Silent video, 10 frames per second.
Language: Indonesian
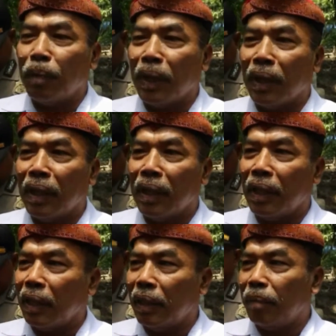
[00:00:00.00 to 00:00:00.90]
me
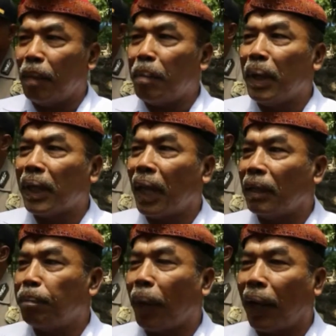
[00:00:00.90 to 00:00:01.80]
memberikan
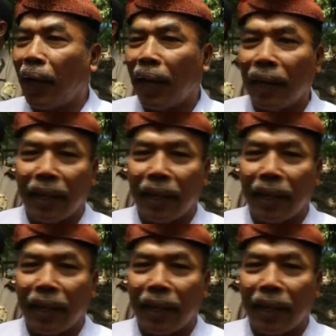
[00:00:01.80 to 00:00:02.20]
bekal